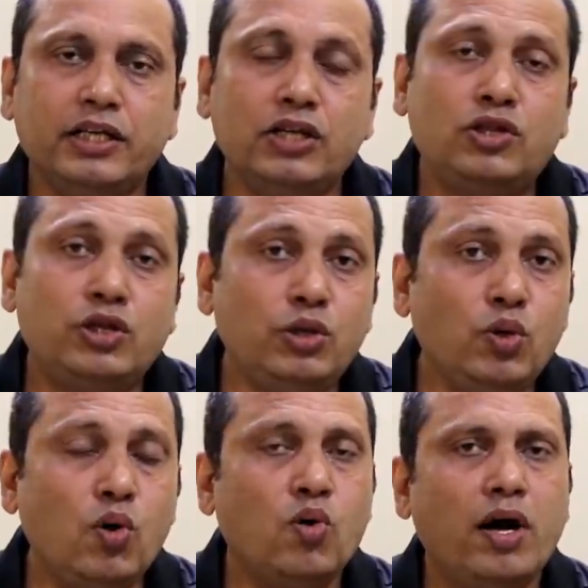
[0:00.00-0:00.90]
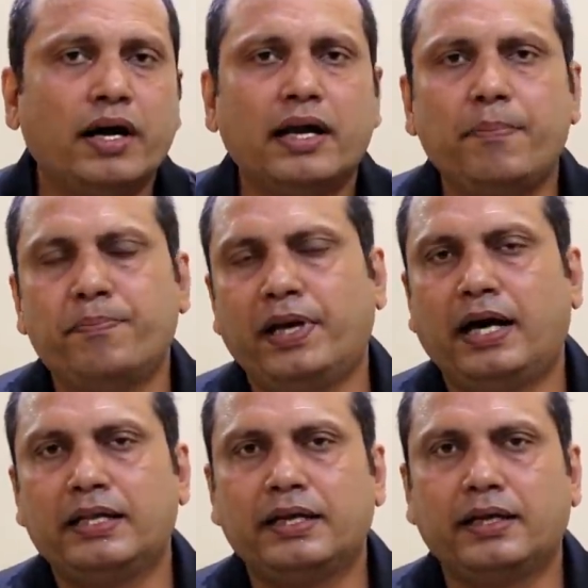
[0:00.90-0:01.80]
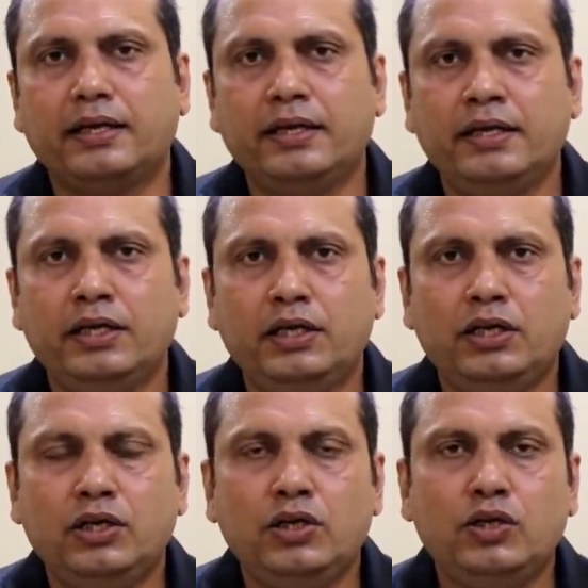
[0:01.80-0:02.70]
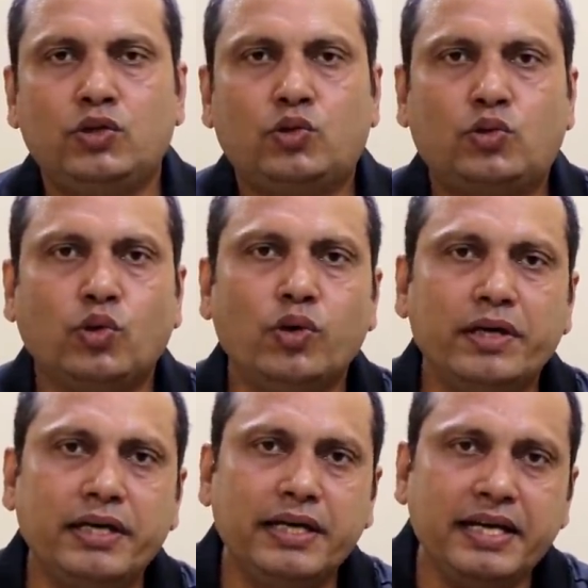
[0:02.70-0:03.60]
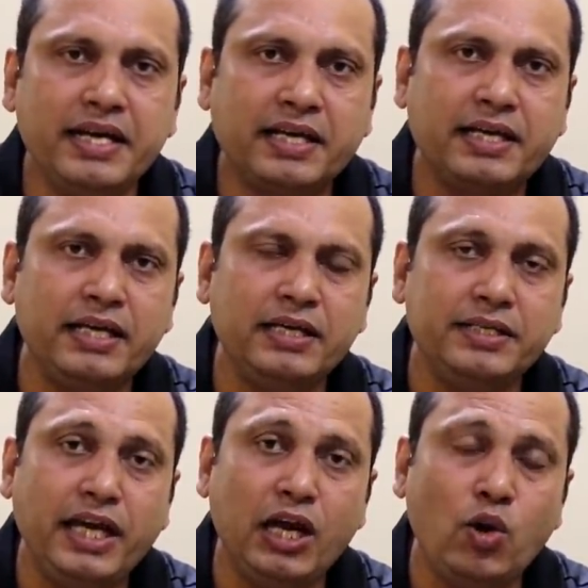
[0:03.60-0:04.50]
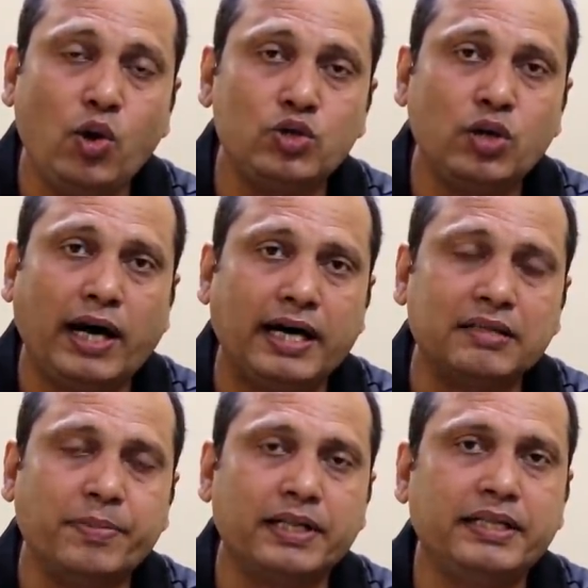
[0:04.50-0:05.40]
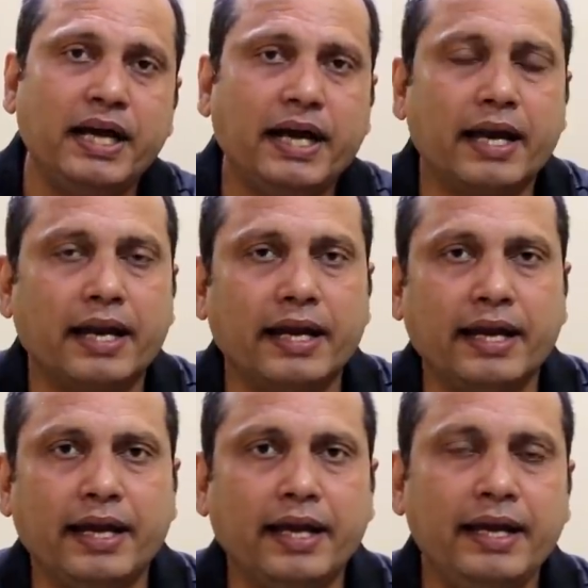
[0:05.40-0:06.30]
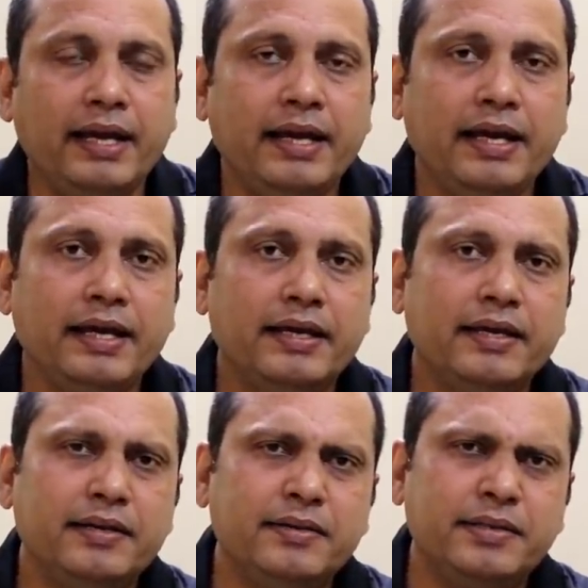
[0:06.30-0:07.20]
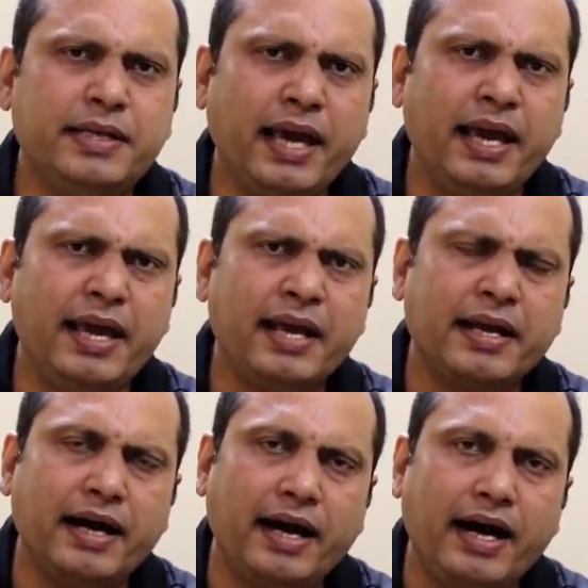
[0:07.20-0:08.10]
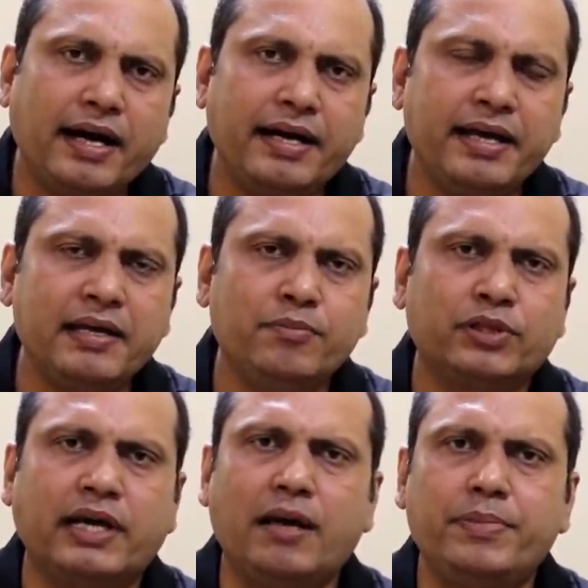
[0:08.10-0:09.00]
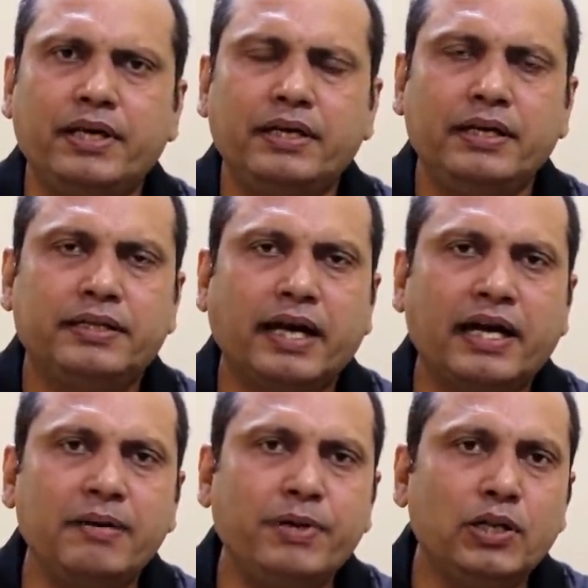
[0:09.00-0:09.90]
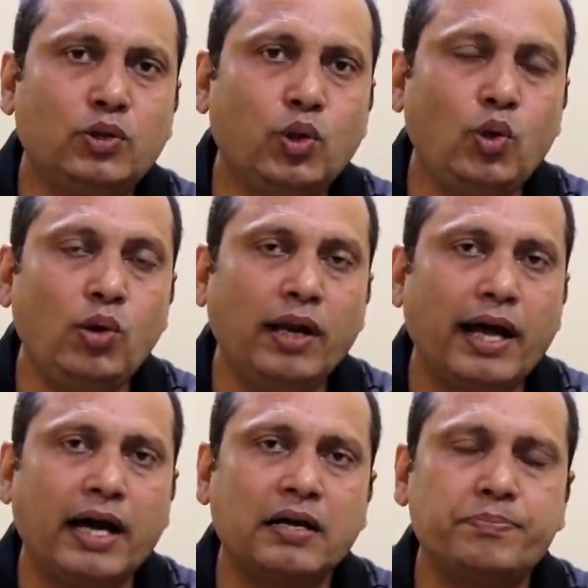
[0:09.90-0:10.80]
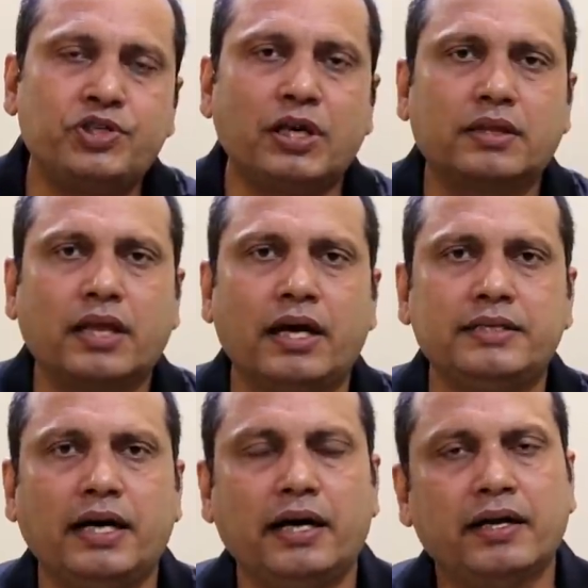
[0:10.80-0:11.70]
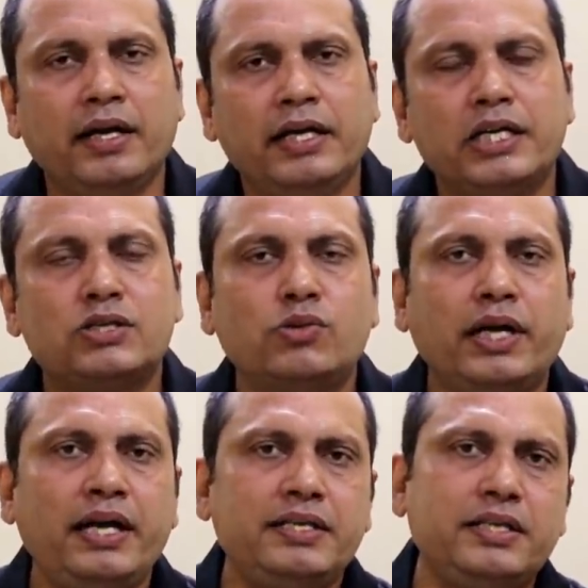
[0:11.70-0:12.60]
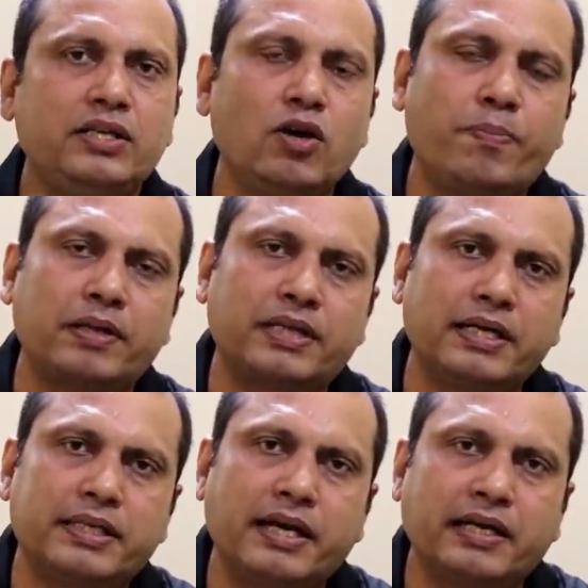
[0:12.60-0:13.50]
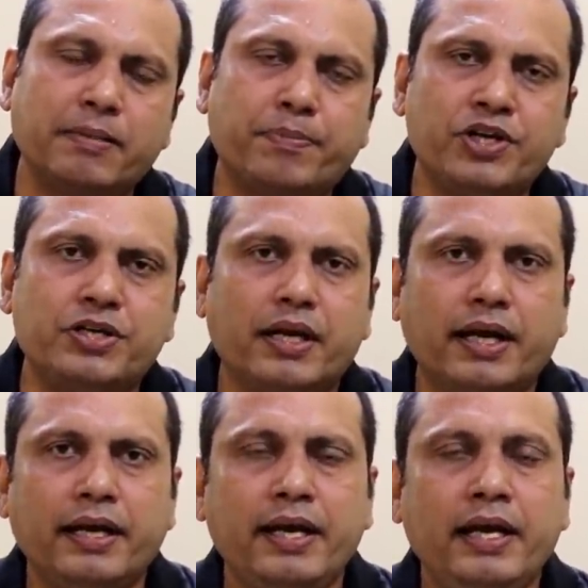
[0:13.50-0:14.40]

इन तीनों को अगर आप मिला देंगे तो इनकी ये लोग जो आत्महत्या कर रहे हैं ये एक आंकड़े के मुताबिक तकरीबन दो लाख पिछहत्तर हजार स्टूडेंट जिनके ऊपर तरह तरह के प्रेशर है